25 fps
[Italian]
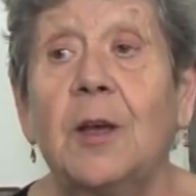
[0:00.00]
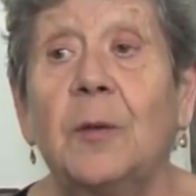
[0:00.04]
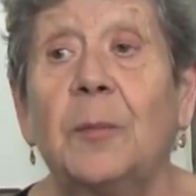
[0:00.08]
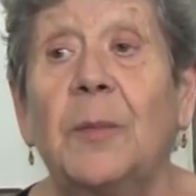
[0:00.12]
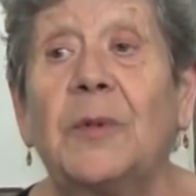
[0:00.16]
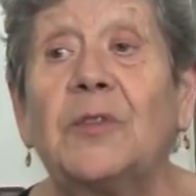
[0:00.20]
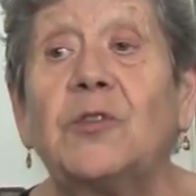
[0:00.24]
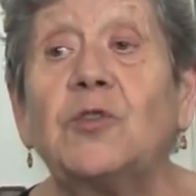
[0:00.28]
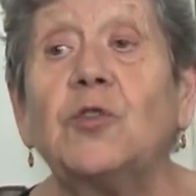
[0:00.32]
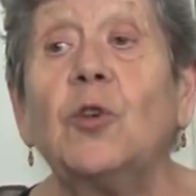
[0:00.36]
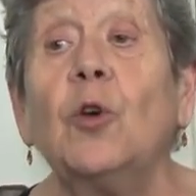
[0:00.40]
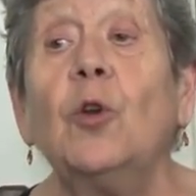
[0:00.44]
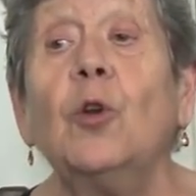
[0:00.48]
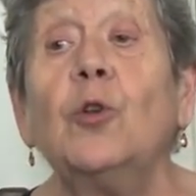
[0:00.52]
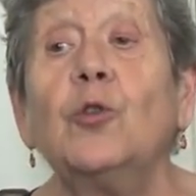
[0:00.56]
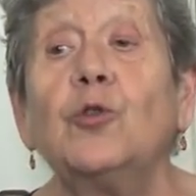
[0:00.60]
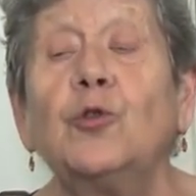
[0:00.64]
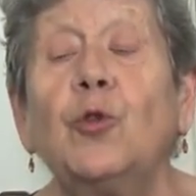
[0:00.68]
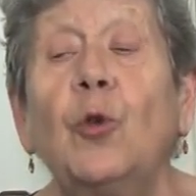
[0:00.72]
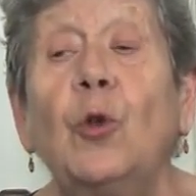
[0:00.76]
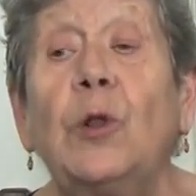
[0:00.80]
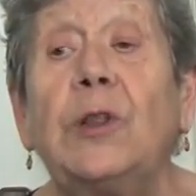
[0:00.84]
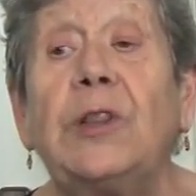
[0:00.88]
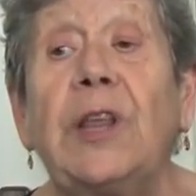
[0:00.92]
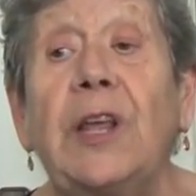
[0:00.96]
ma solo
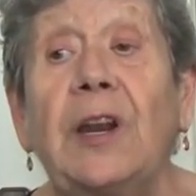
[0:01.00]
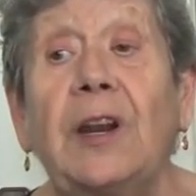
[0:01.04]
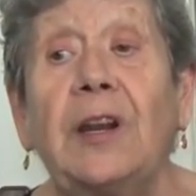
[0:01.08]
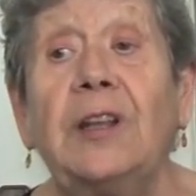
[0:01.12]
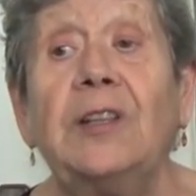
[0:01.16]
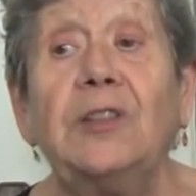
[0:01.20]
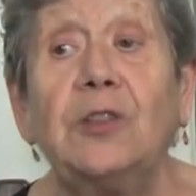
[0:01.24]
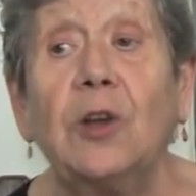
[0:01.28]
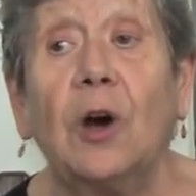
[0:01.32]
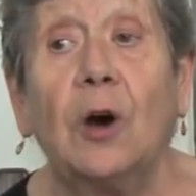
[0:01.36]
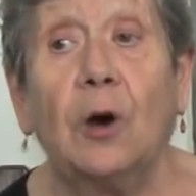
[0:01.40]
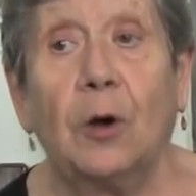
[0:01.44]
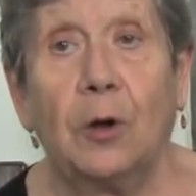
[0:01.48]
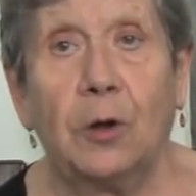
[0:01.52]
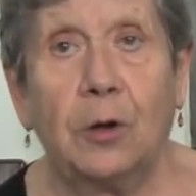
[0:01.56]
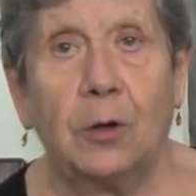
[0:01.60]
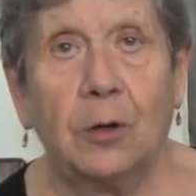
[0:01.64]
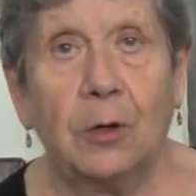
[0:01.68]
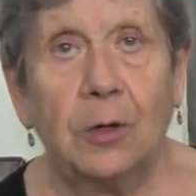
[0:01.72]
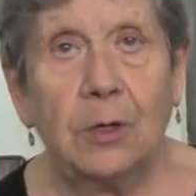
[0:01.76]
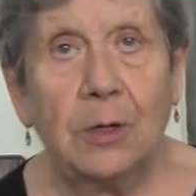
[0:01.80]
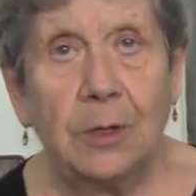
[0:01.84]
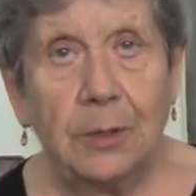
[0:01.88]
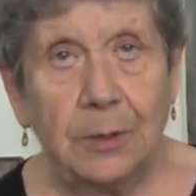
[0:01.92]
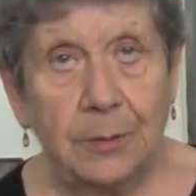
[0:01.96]
sul
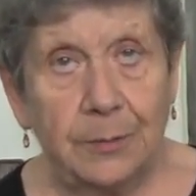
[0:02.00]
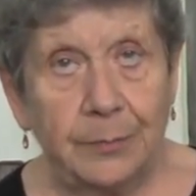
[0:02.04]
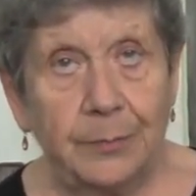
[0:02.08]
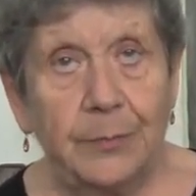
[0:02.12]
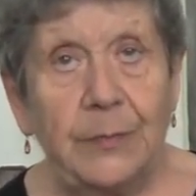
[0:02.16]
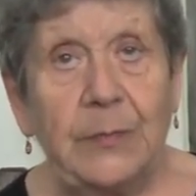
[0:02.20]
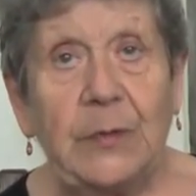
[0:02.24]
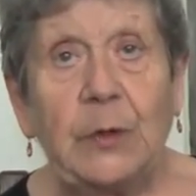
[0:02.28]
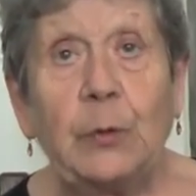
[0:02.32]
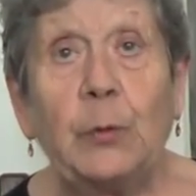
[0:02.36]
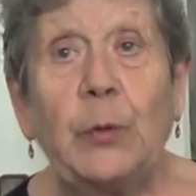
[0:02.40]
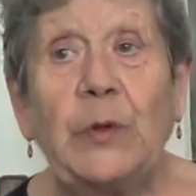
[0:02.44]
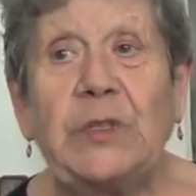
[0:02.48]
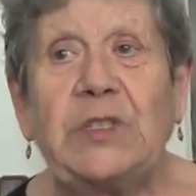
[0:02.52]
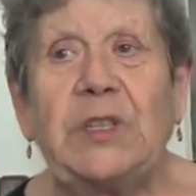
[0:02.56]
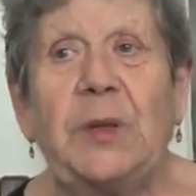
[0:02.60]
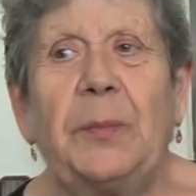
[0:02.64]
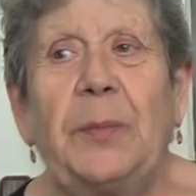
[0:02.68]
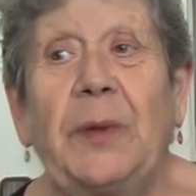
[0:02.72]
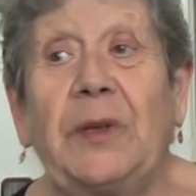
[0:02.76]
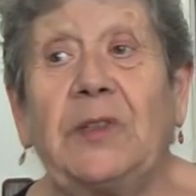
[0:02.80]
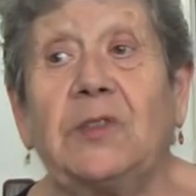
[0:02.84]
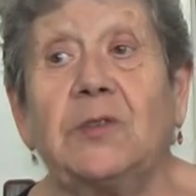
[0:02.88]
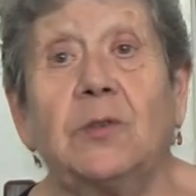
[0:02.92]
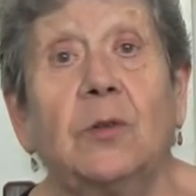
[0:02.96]
territorio queste
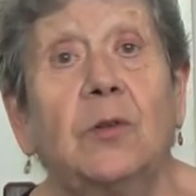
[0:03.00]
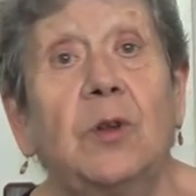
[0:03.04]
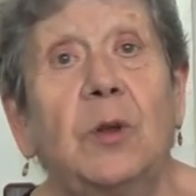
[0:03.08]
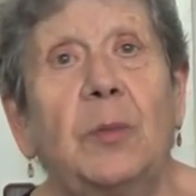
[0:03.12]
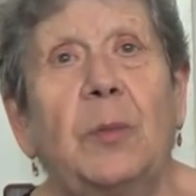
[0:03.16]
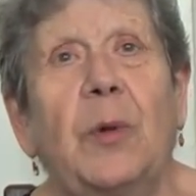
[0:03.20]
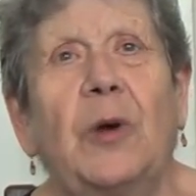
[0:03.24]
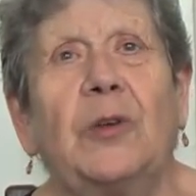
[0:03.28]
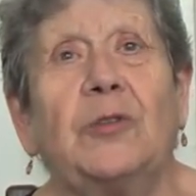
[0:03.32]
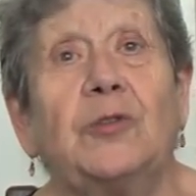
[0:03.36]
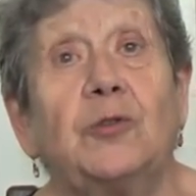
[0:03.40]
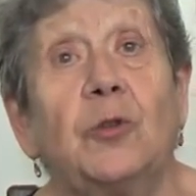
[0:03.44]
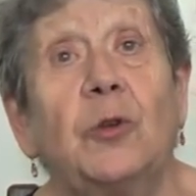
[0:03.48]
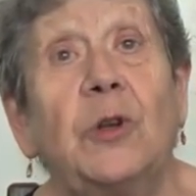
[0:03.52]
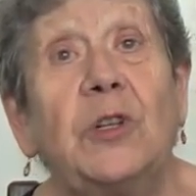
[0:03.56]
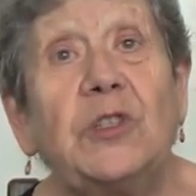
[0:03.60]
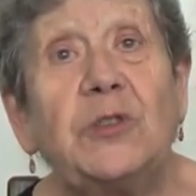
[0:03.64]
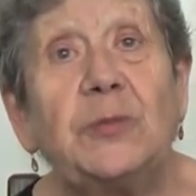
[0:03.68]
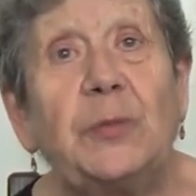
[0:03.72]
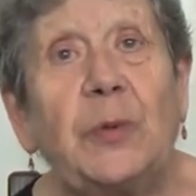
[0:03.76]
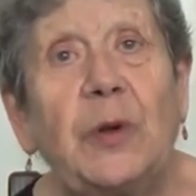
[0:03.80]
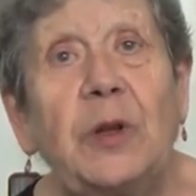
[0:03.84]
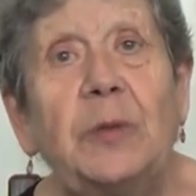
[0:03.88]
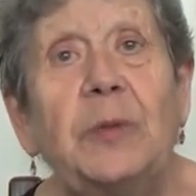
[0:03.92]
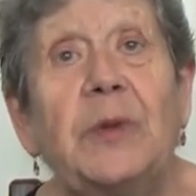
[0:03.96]
persone possono
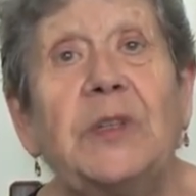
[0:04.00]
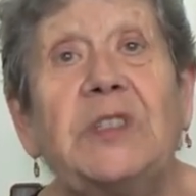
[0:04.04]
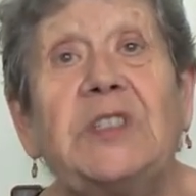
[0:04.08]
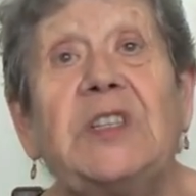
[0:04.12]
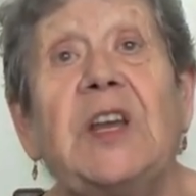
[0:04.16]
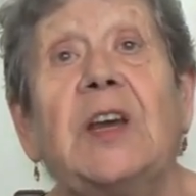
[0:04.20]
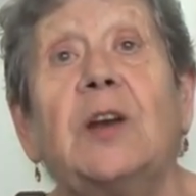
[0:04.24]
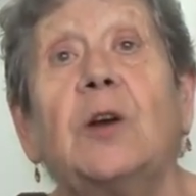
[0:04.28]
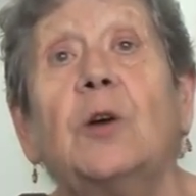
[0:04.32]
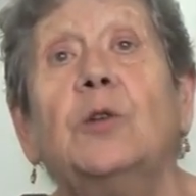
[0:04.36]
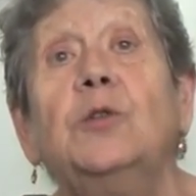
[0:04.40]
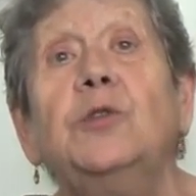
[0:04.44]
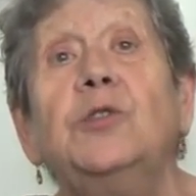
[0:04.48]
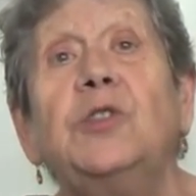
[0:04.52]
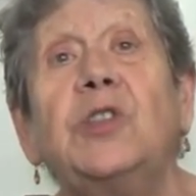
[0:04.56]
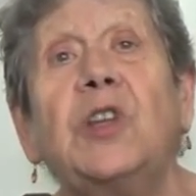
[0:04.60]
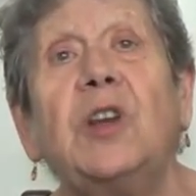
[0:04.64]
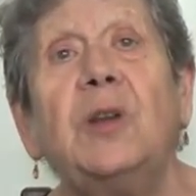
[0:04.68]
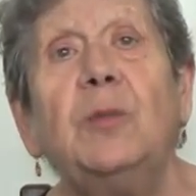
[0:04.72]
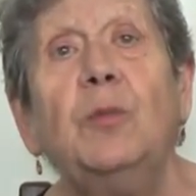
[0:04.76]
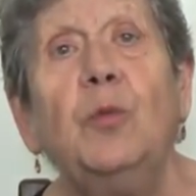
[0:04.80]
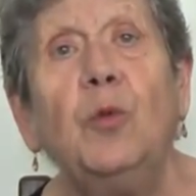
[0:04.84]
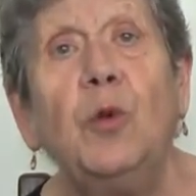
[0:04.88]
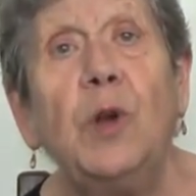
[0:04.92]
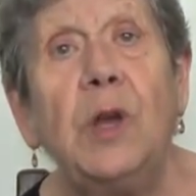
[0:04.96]
esprimersi e
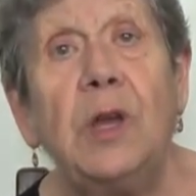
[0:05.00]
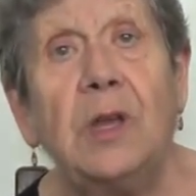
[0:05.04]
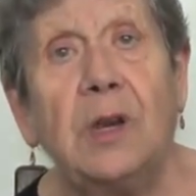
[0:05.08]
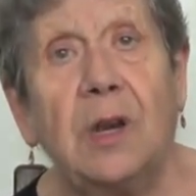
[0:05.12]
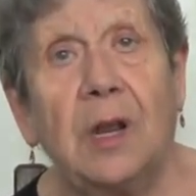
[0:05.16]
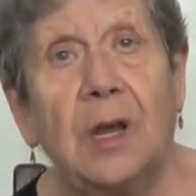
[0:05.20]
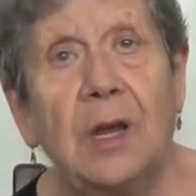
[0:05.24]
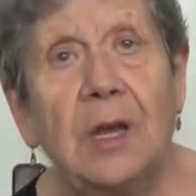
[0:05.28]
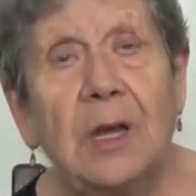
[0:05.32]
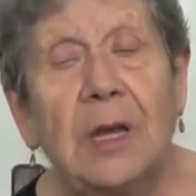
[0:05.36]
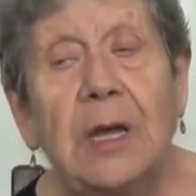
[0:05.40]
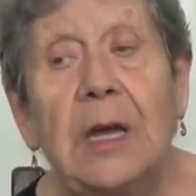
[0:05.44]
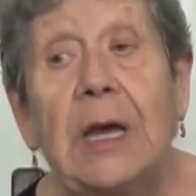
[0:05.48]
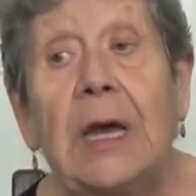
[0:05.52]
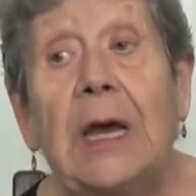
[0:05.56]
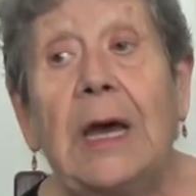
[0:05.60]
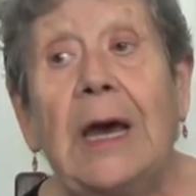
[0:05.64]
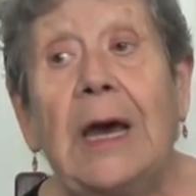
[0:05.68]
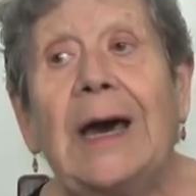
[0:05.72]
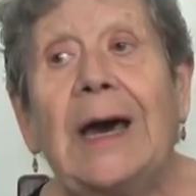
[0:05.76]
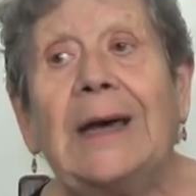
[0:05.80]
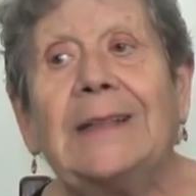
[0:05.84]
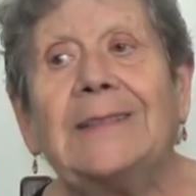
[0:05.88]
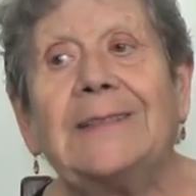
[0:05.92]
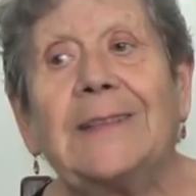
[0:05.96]
contribuire
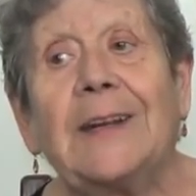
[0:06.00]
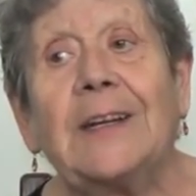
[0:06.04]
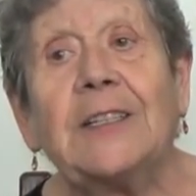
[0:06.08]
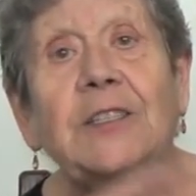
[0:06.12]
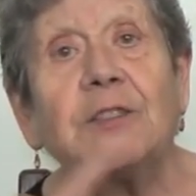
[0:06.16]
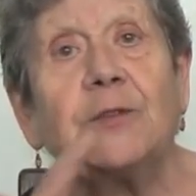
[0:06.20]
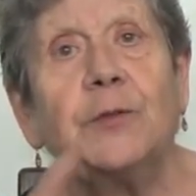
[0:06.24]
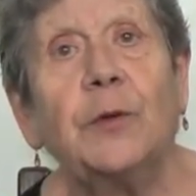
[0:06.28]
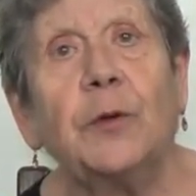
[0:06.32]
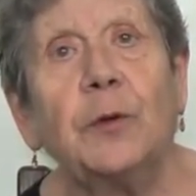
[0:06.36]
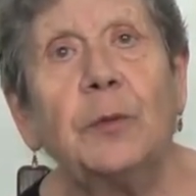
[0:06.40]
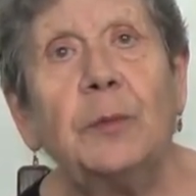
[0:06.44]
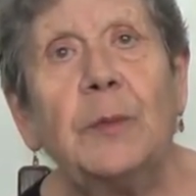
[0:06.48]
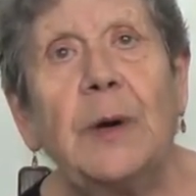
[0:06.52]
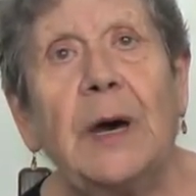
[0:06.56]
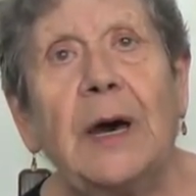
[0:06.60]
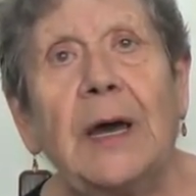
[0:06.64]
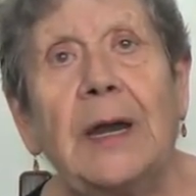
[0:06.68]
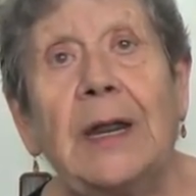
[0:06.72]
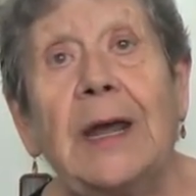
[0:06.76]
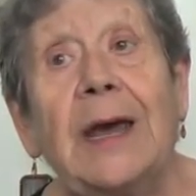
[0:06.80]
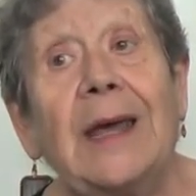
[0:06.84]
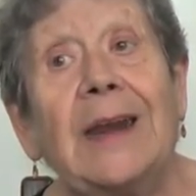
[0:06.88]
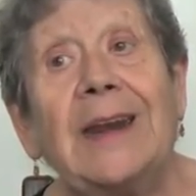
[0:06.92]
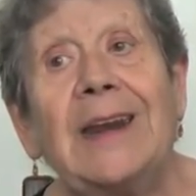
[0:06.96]
a
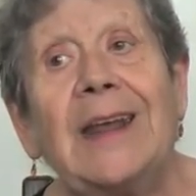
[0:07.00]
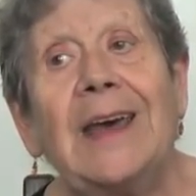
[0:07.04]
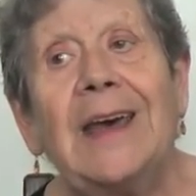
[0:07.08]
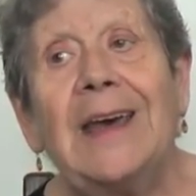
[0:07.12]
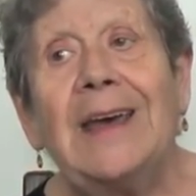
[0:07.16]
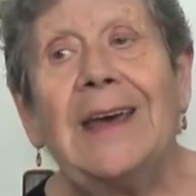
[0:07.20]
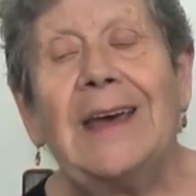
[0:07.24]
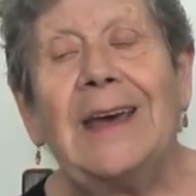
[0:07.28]
trasformare, a,